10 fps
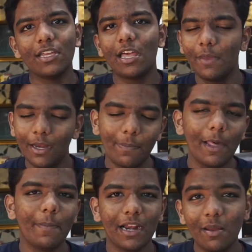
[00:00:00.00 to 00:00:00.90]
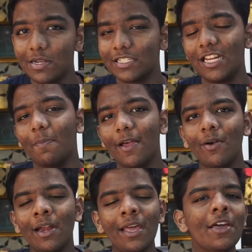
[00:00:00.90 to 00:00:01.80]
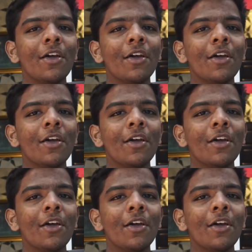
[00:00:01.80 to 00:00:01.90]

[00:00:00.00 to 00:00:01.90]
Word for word: யாருமே ரிப்ளை பண்ணல பட் பரவாயில்ல